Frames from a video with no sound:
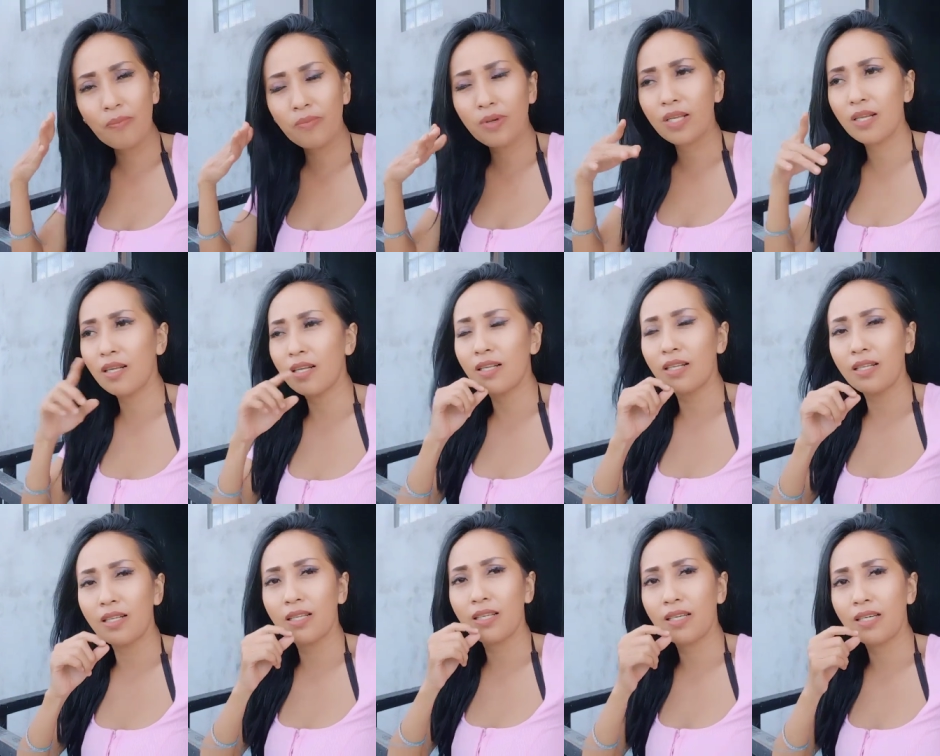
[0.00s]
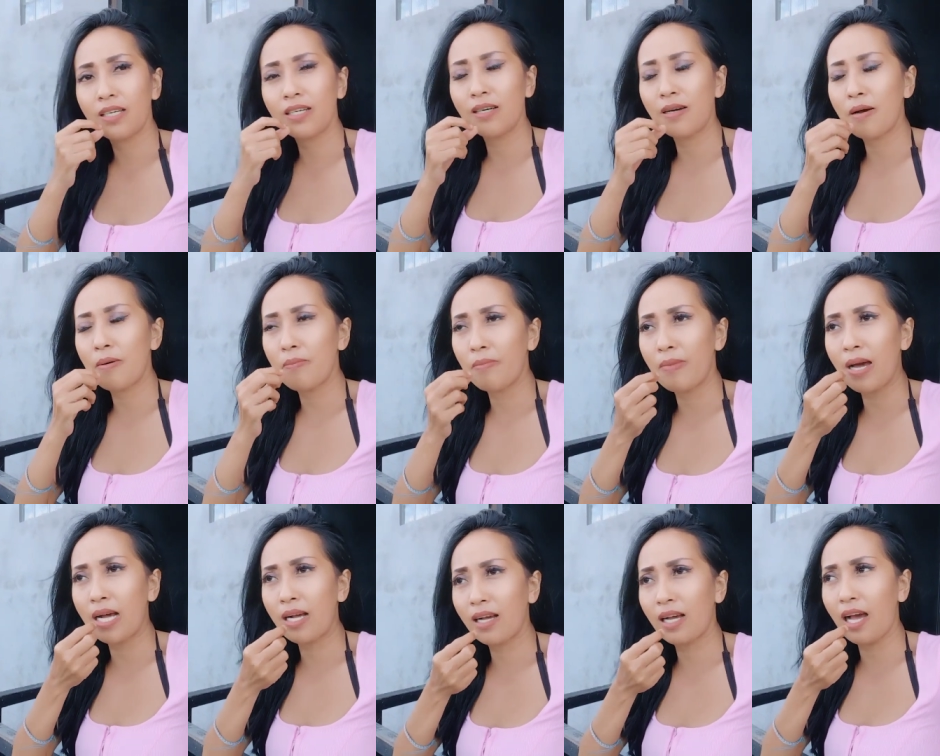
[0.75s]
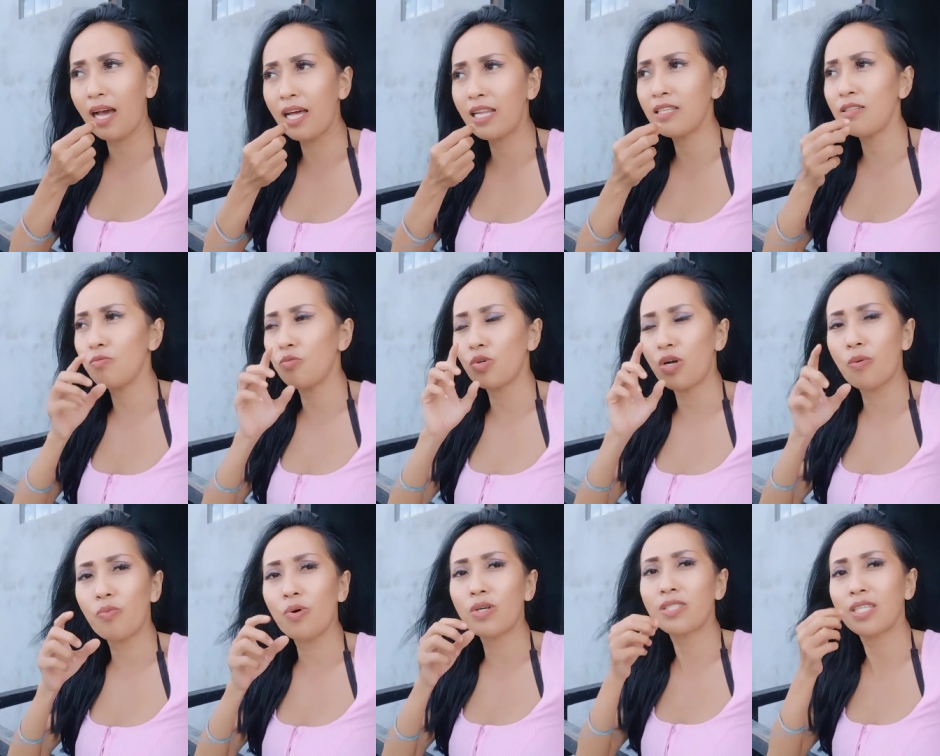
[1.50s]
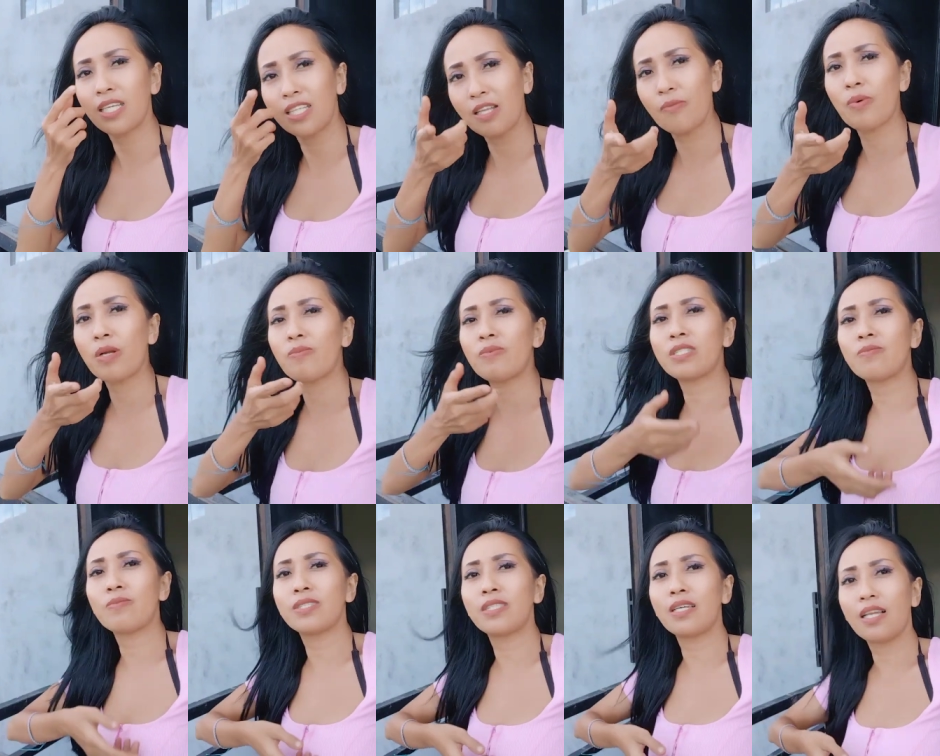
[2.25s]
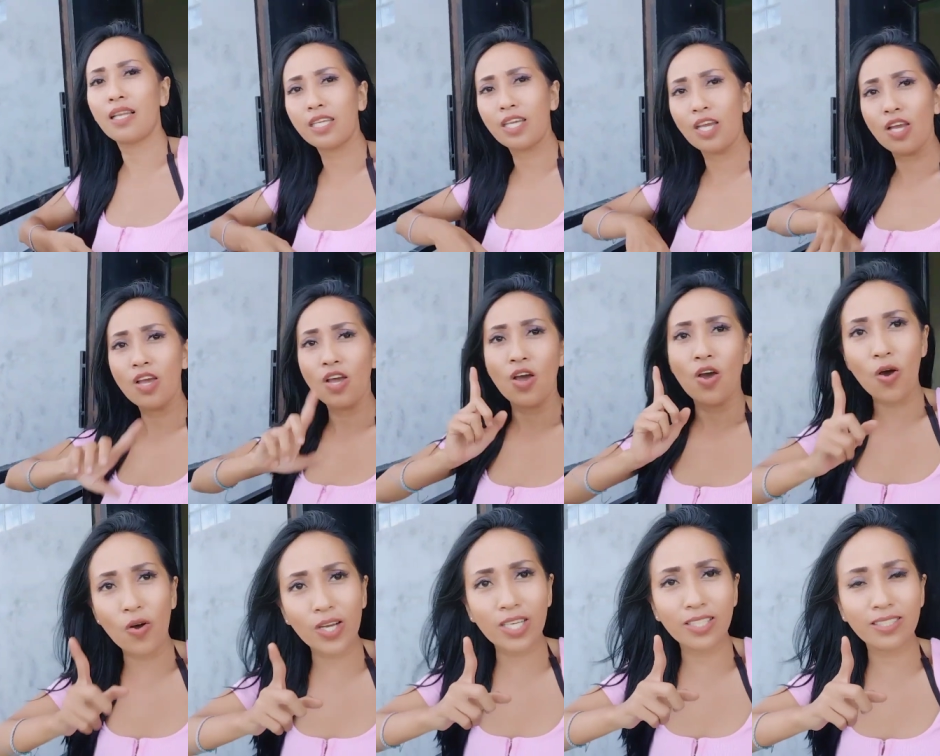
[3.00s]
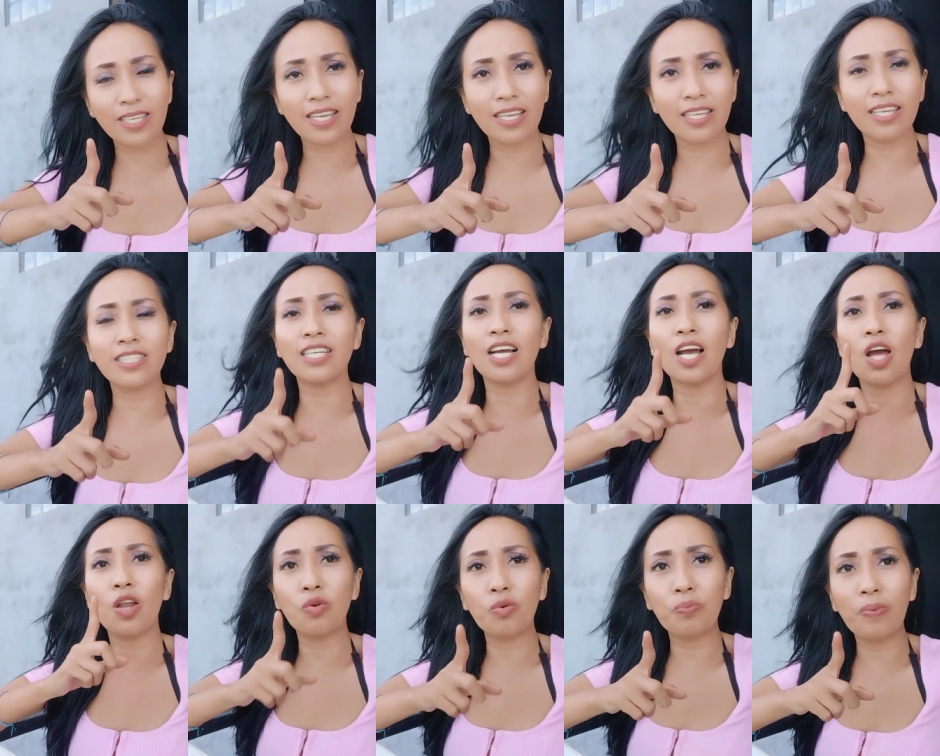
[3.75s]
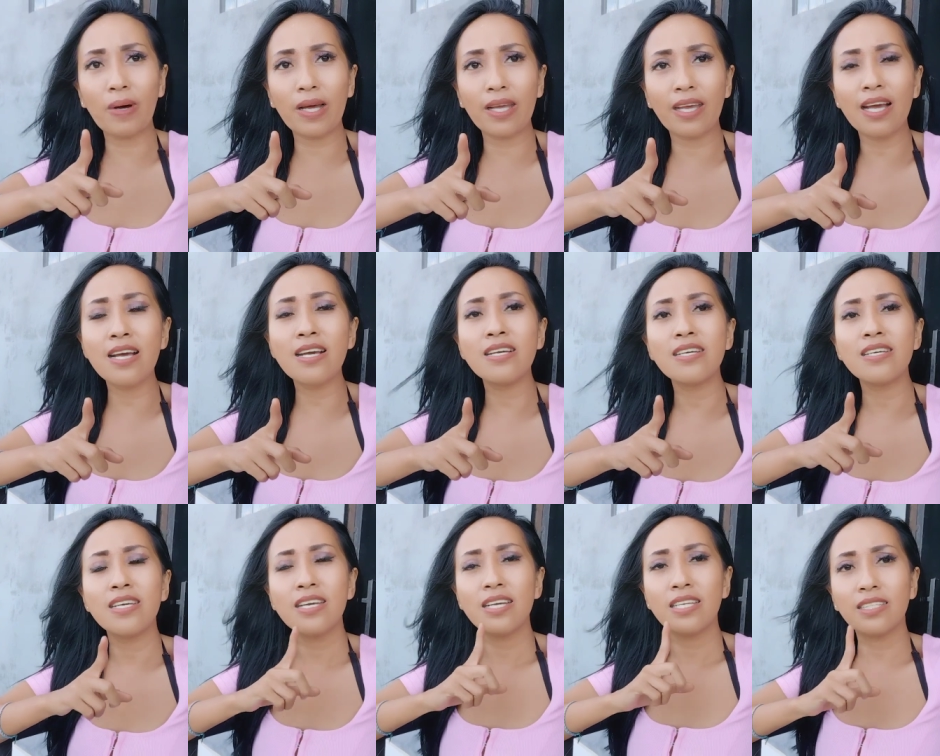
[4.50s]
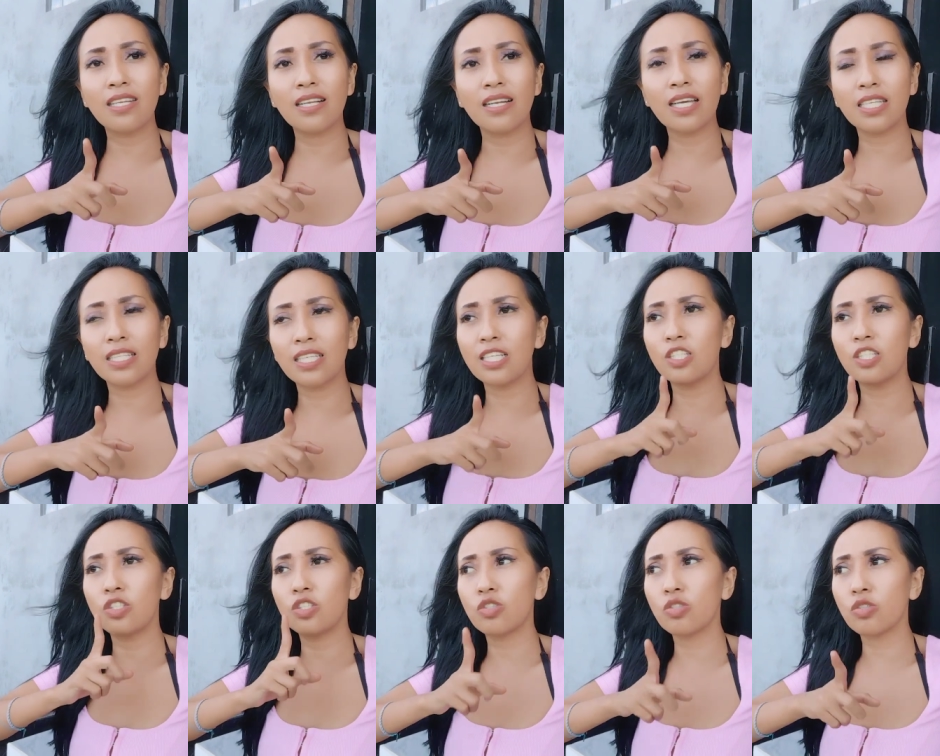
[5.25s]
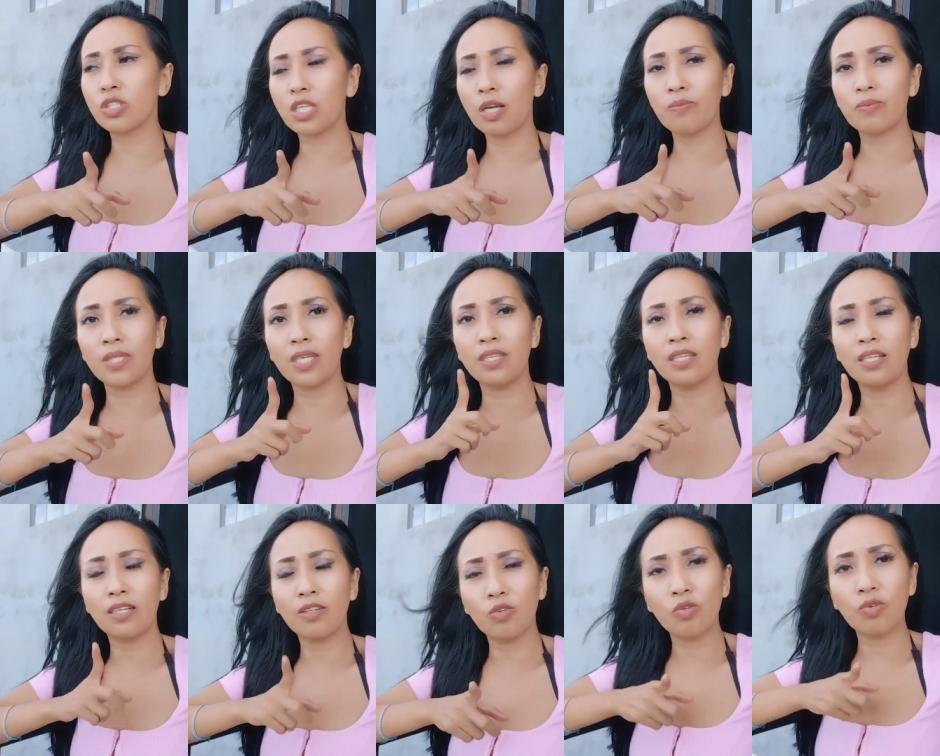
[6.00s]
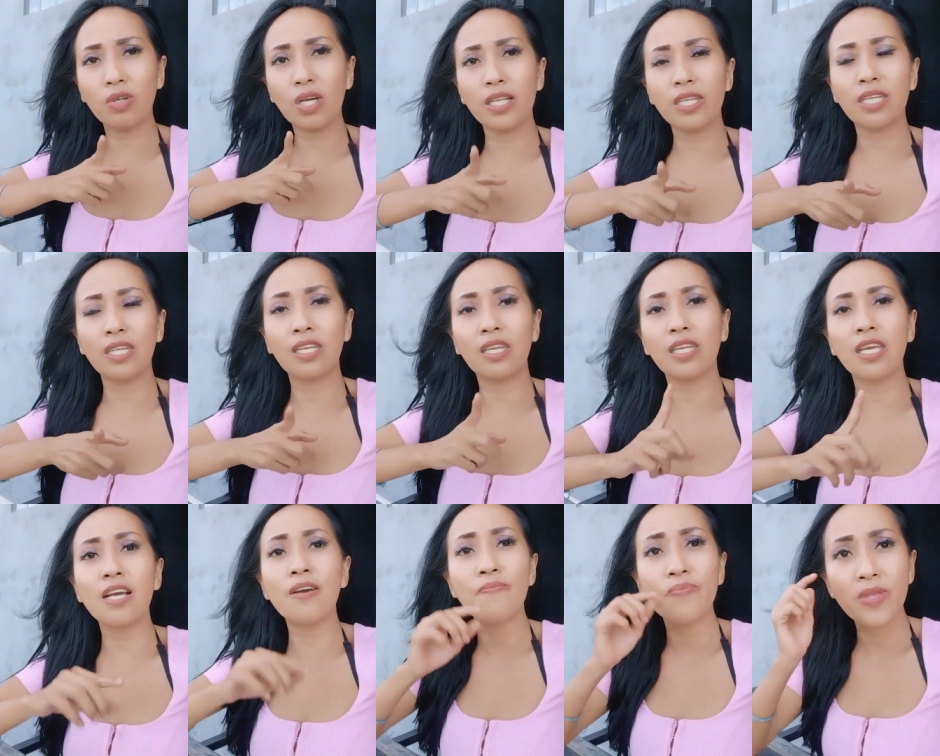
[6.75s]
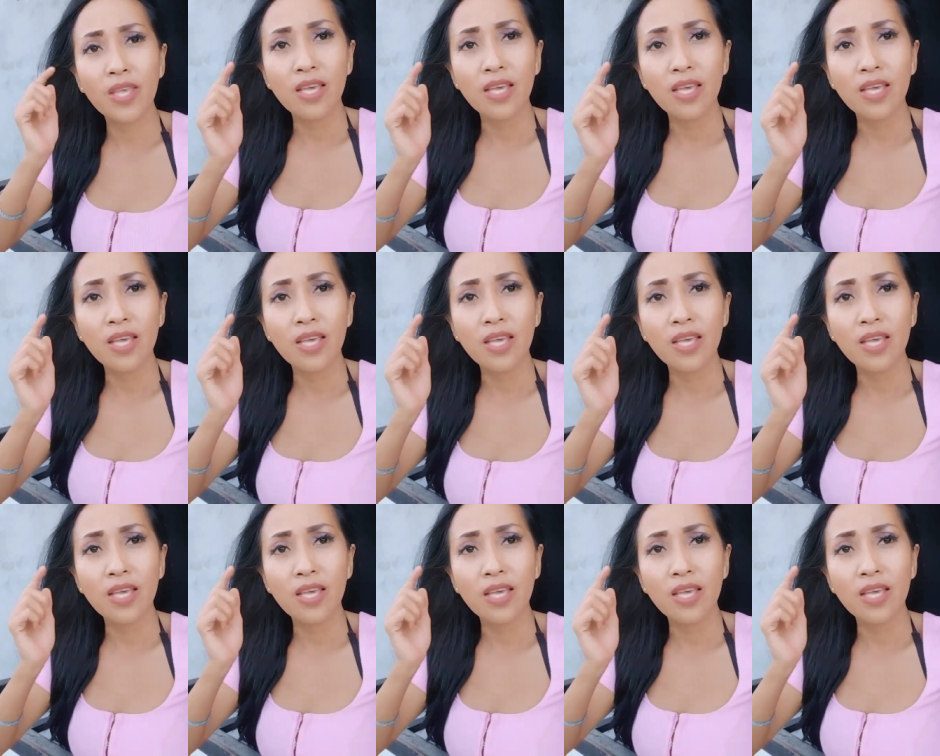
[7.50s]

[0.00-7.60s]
sambil uh, makan buka puasa kita berbincang-bincang lagi oke sayangnya jangan lupa ya di like dan di subscribe channel guru kalian ini ya